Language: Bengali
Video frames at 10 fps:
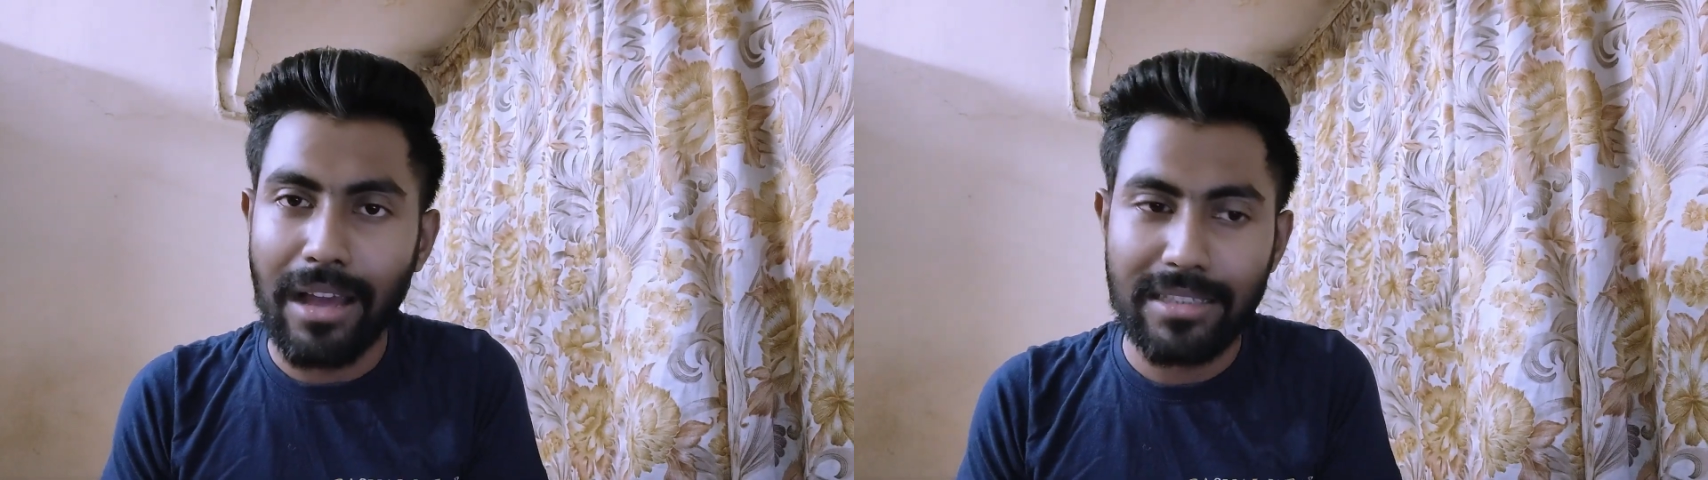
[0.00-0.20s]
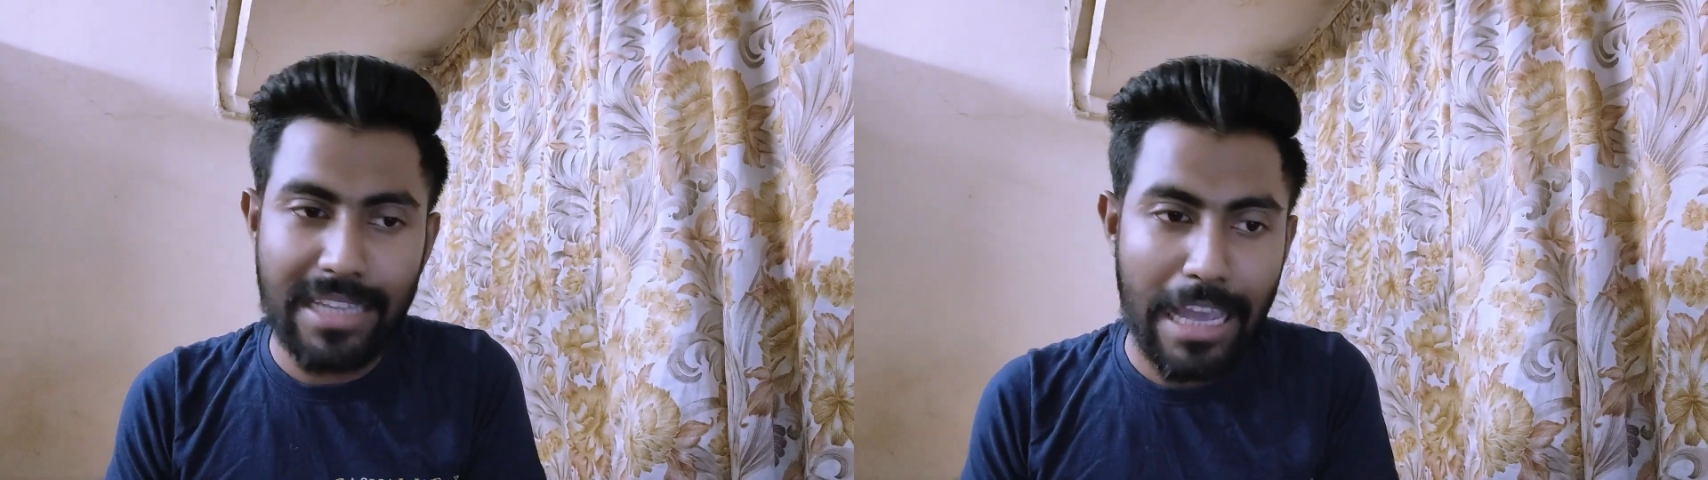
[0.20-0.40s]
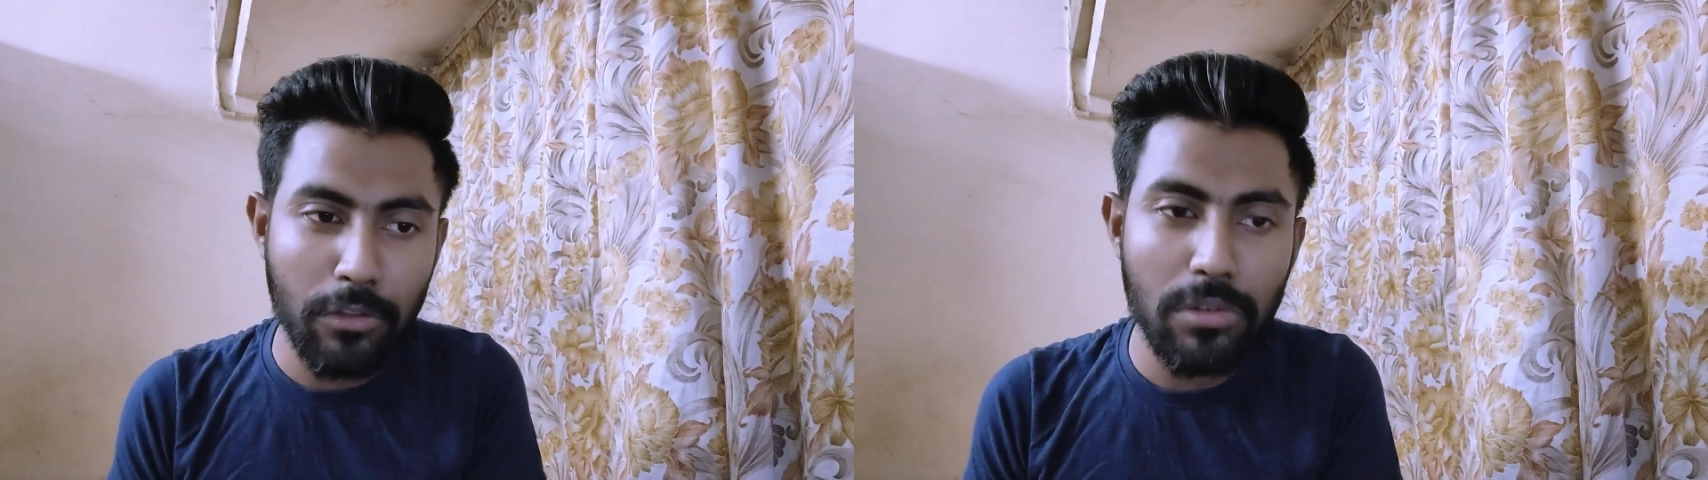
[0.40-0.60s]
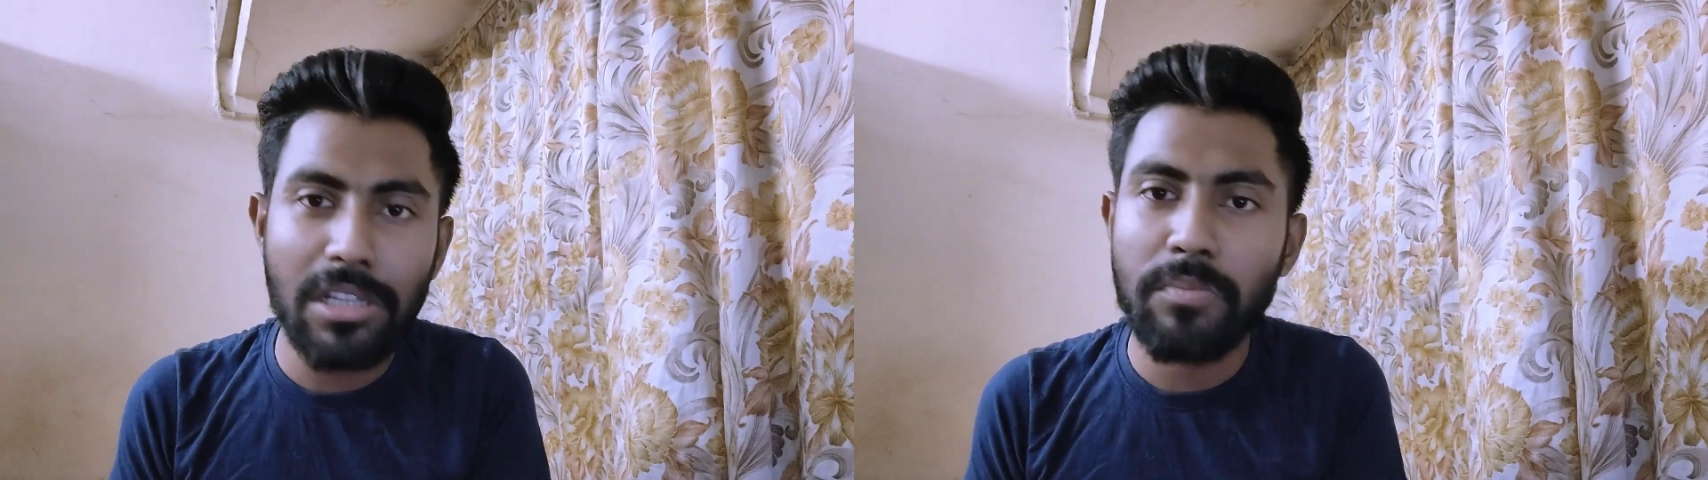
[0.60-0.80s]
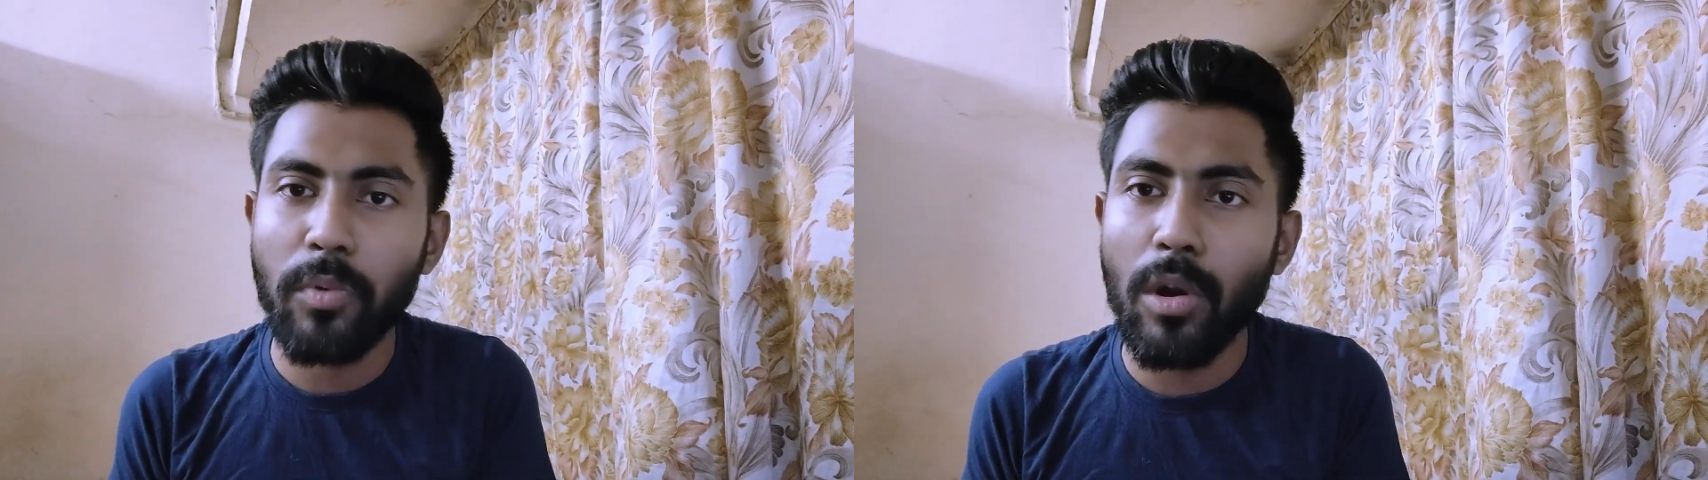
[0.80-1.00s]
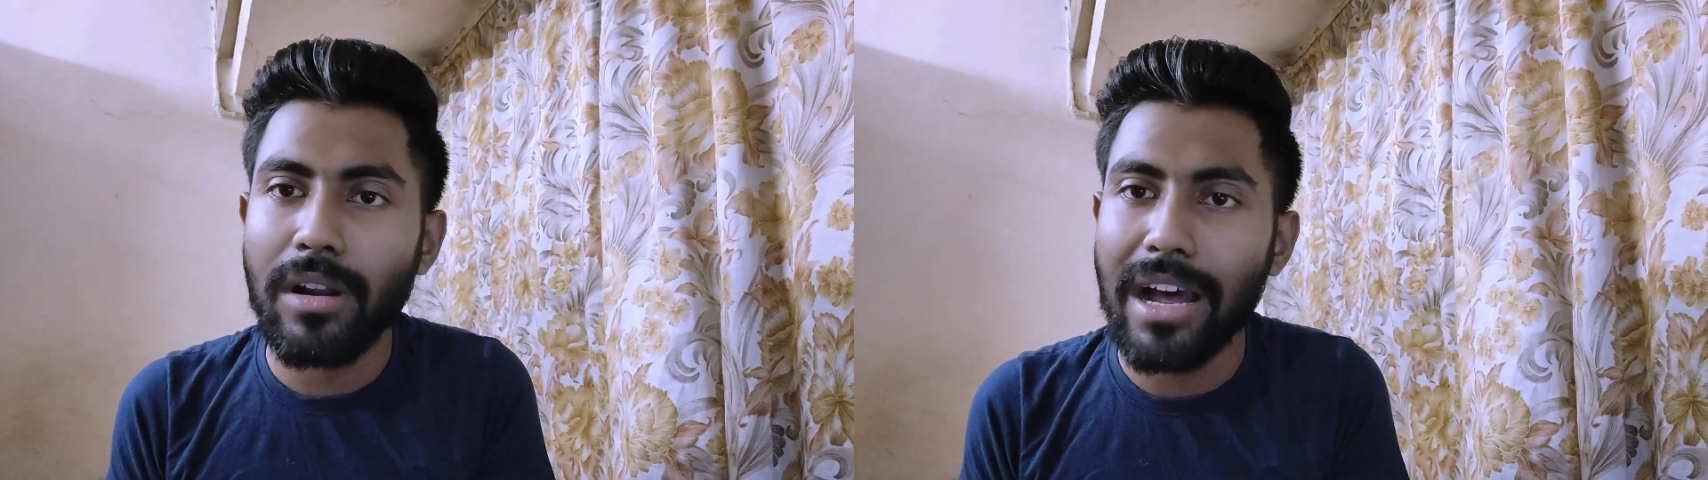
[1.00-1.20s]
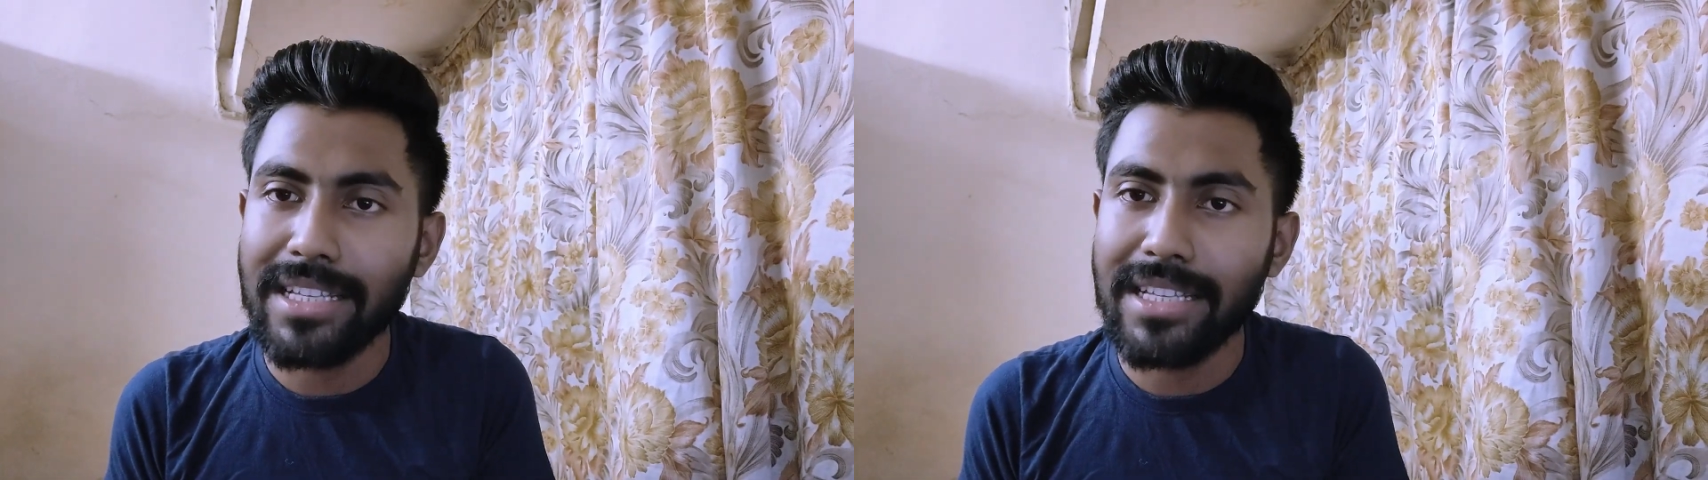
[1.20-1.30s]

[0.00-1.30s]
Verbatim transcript: আজকে এতদিন পর